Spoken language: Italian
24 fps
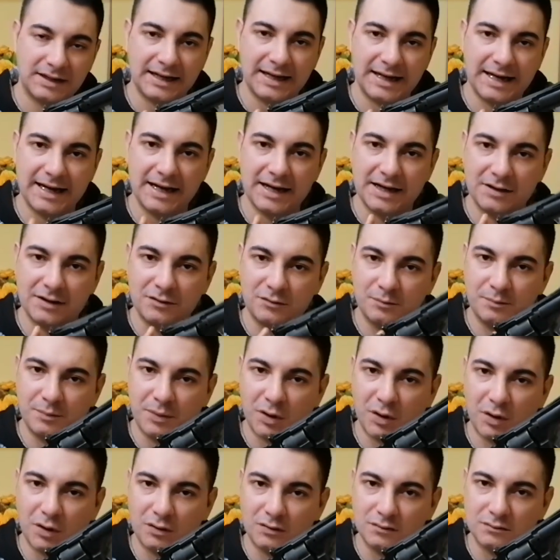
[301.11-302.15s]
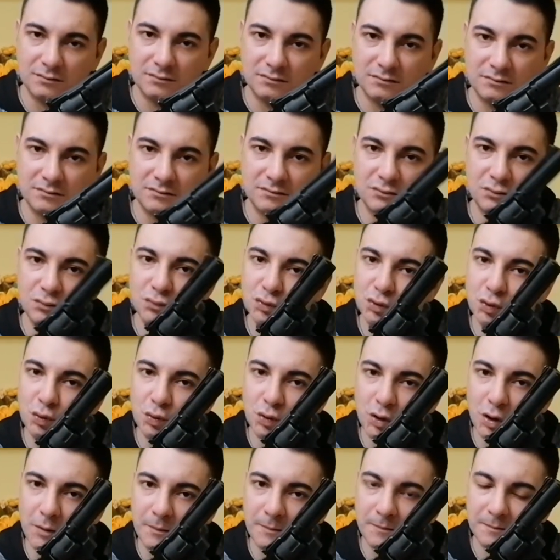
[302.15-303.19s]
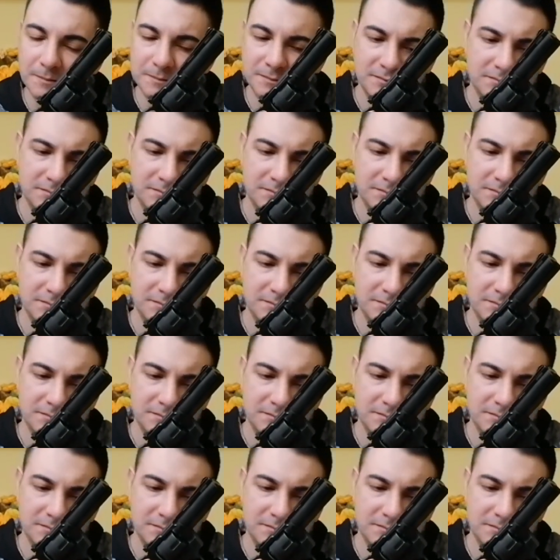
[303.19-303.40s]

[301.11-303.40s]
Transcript: è un po' mh, mm, duro.